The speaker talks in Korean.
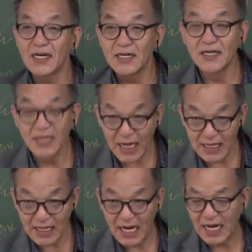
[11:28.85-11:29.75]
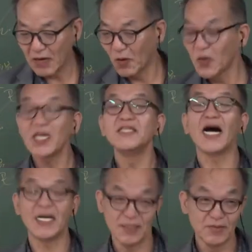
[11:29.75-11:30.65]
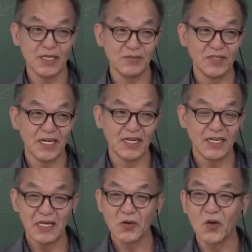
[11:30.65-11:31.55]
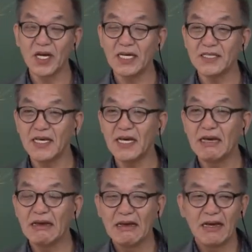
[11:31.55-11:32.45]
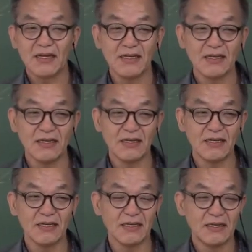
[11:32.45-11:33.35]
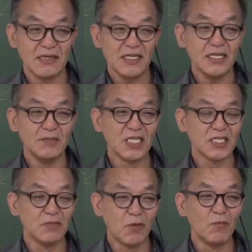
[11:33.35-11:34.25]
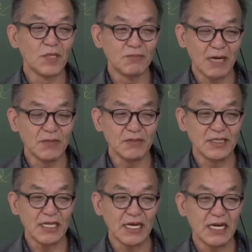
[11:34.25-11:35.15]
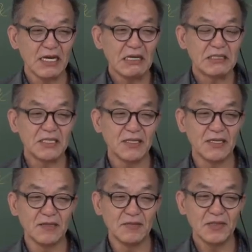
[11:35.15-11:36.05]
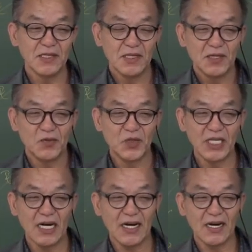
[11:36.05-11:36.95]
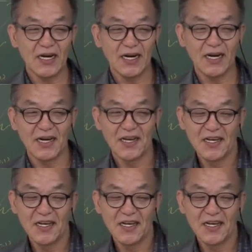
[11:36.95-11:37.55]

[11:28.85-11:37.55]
흘러간다. 그렇게 이제 아시면 됩니다. 그게 이제 그 일명성을 뽑는 방법인데 지금 우리가